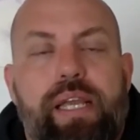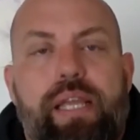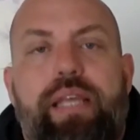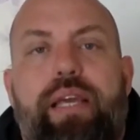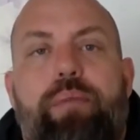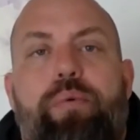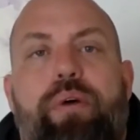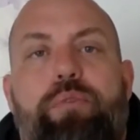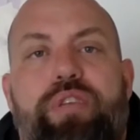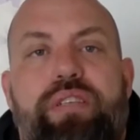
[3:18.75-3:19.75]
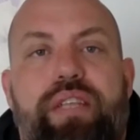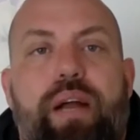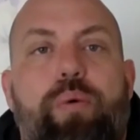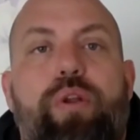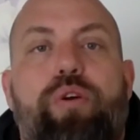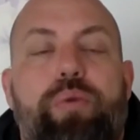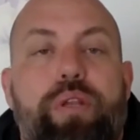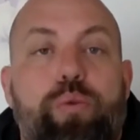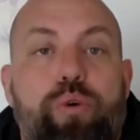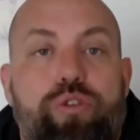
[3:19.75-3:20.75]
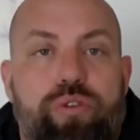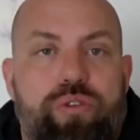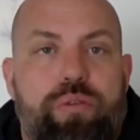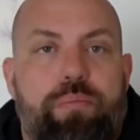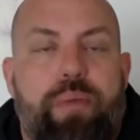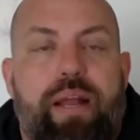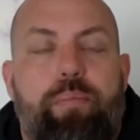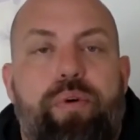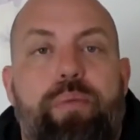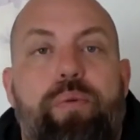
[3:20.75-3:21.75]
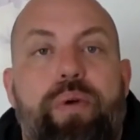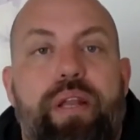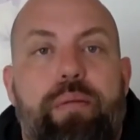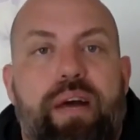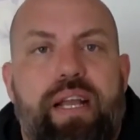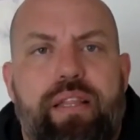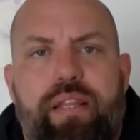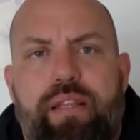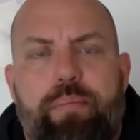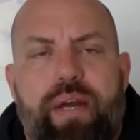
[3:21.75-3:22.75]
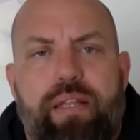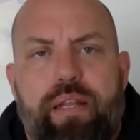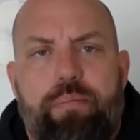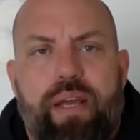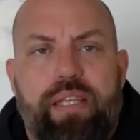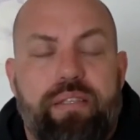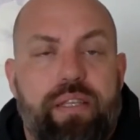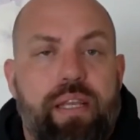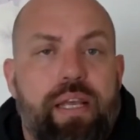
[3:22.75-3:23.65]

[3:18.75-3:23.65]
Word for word: y de que podamos hacer acuerdos virtuosos para poder mover el básquet de esta parte del país.